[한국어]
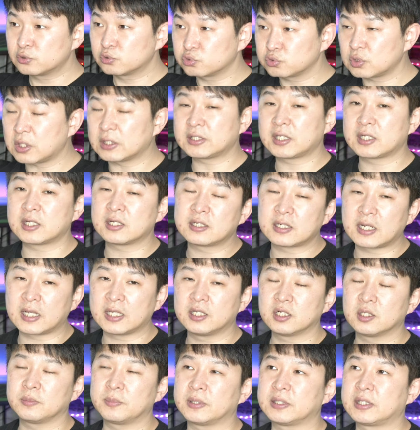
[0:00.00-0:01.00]
추가되는
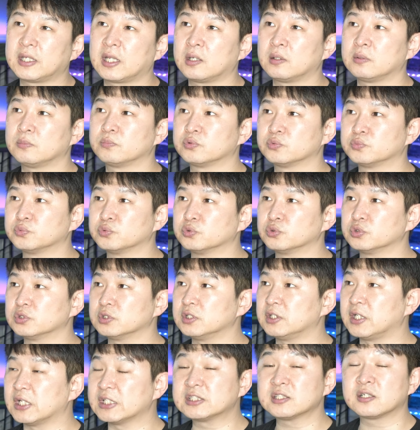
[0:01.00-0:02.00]
라인업에 대한
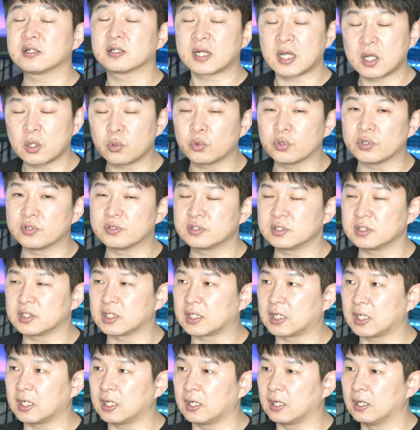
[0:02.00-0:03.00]
부분을 예정을 하고
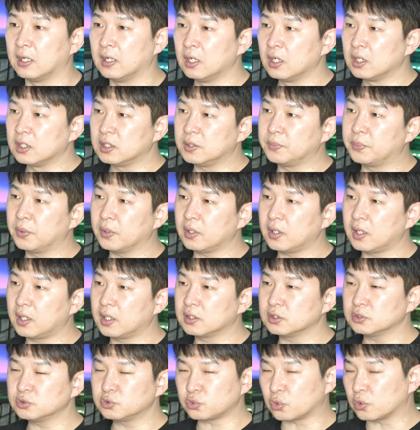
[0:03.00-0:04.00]
있으니까
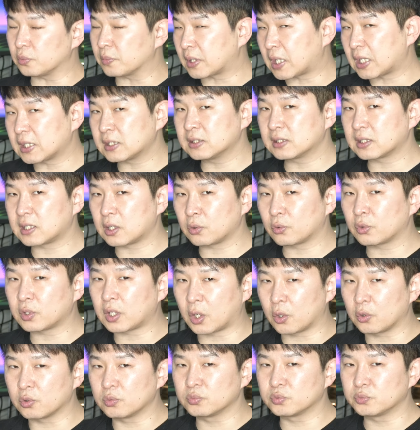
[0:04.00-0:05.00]
이번에는 조금 칼을 갈고
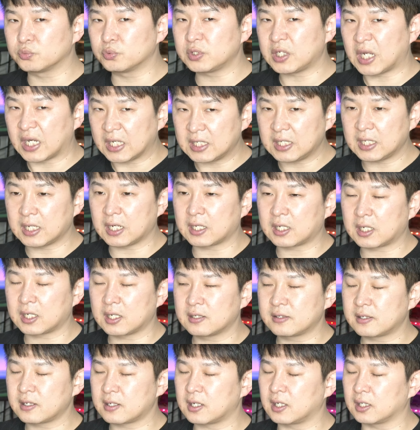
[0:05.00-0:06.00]
나온 부분이 아닌가라는
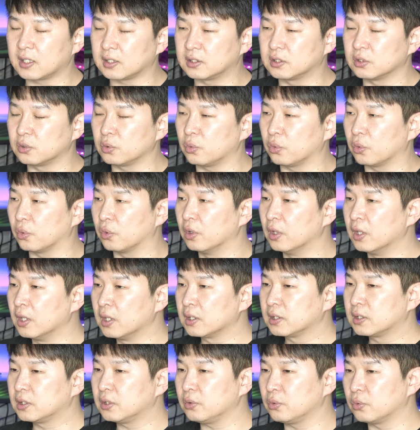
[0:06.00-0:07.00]
생각이 들고
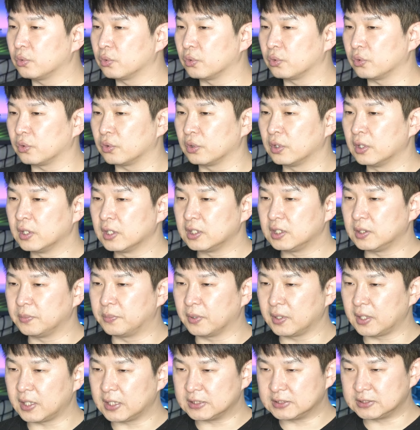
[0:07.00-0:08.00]
그리고
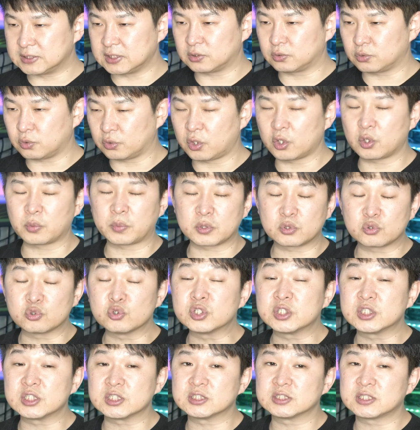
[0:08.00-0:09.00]
이번에 이제 또 새롭게
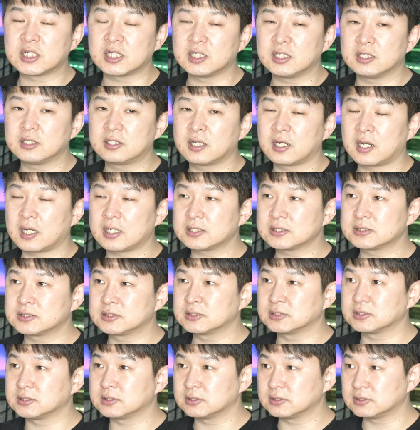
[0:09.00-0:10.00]
출시를 한 인텔
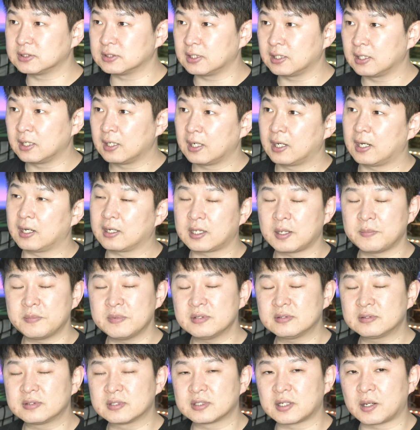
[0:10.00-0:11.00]
아크
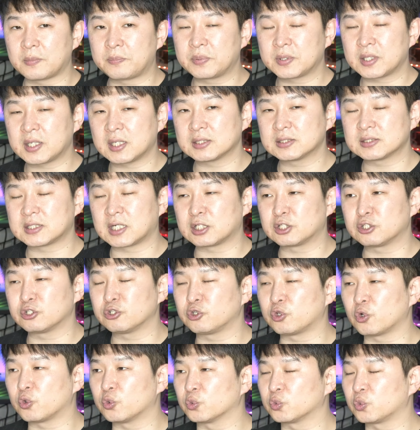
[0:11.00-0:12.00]
알케미스트 아, 그래픽 카드 같은
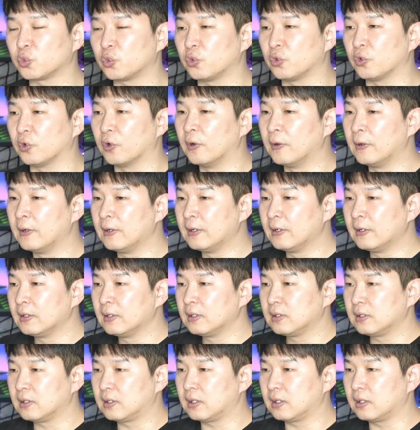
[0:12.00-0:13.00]
경우도
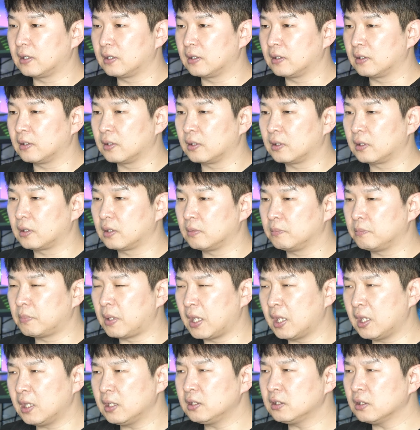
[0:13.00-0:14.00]
이게
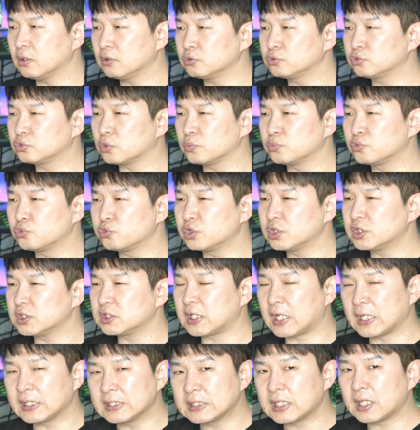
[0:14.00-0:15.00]
매년 좀 출시를
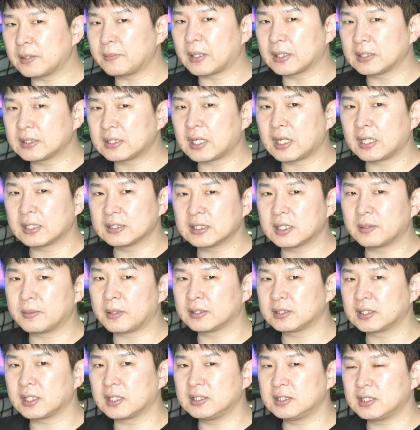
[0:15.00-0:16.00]
한다 만다 한다
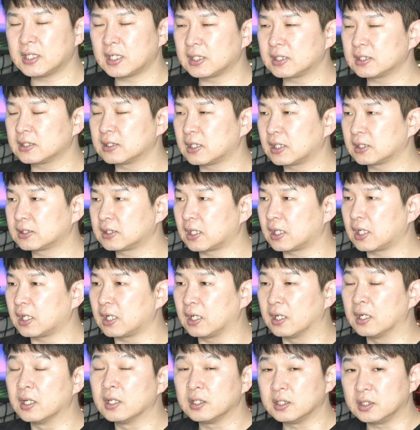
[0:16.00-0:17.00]
만다 이야기를 이야기를
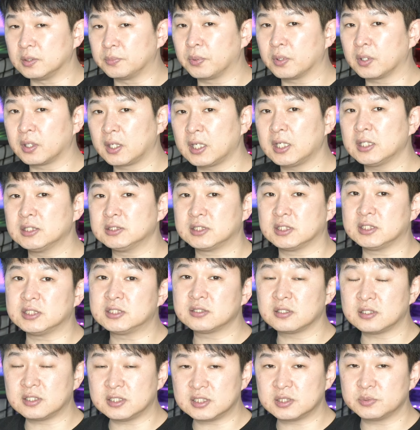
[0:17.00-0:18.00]
하다가 이번에 이제
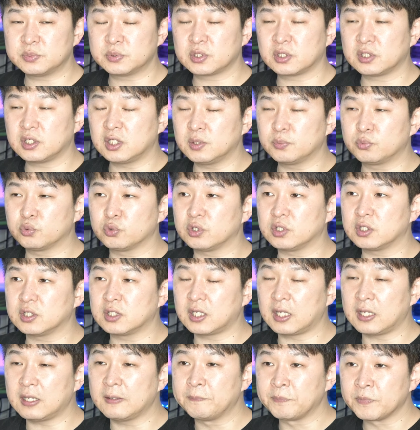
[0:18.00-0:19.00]
2022년
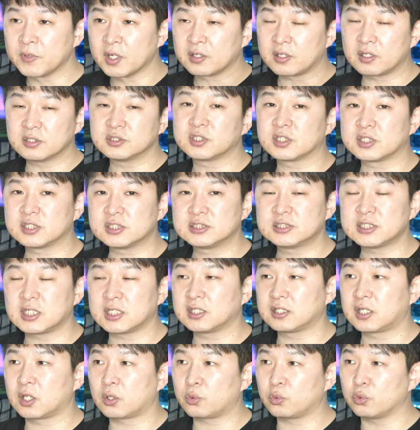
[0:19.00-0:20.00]
1분기에 선적이
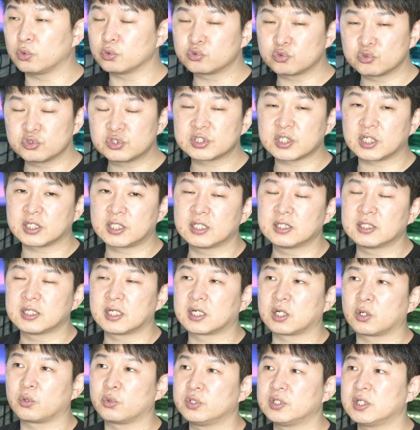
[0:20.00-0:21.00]
시작이 됐고 출시가
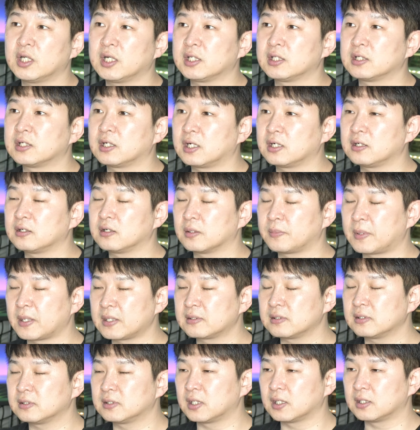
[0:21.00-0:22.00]
된다라고 이야기를 하는 걸
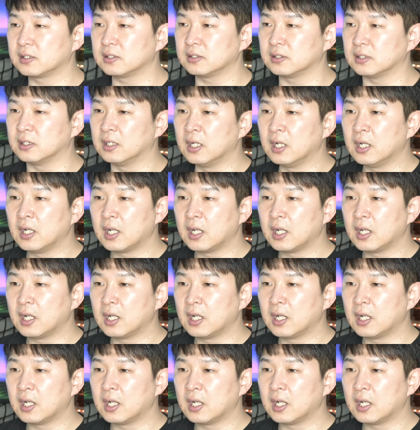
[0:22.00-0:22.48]
봤을 때는